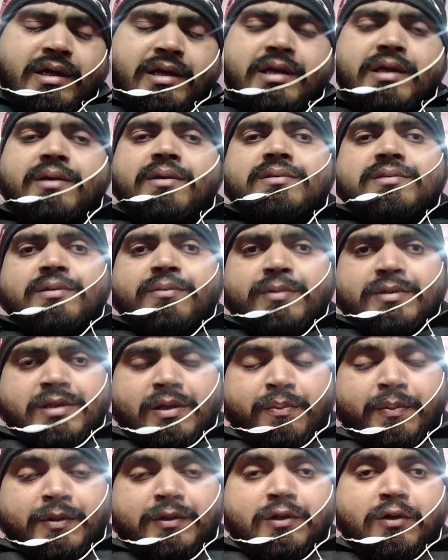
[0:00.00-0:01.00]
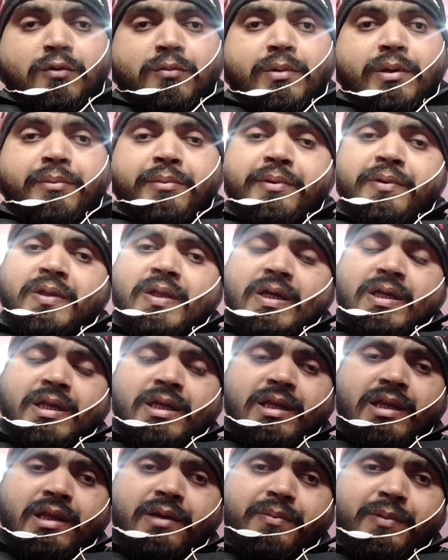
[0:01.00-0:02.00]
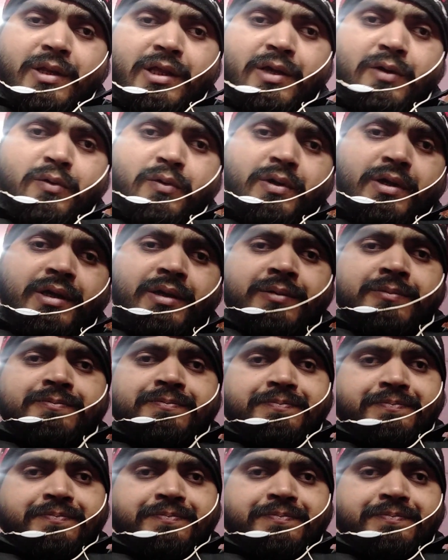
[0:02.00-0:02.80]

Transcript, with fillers: कई समाचार पत्रों में भी देखने के लिए मिली होगी